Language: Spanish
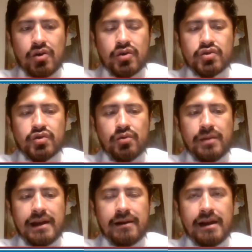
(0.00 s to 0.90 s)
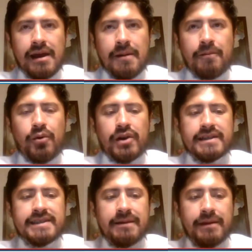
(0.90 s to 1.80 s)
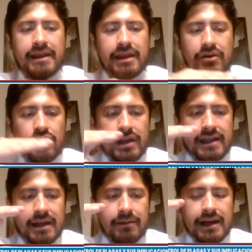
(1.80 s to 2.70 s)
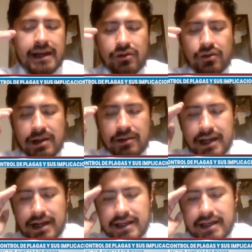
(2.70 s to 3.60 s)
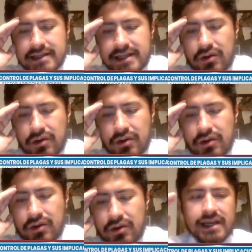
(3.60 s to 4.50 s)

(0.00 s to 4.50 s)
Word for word: consumen por encima de un determinado nivel de seguridad.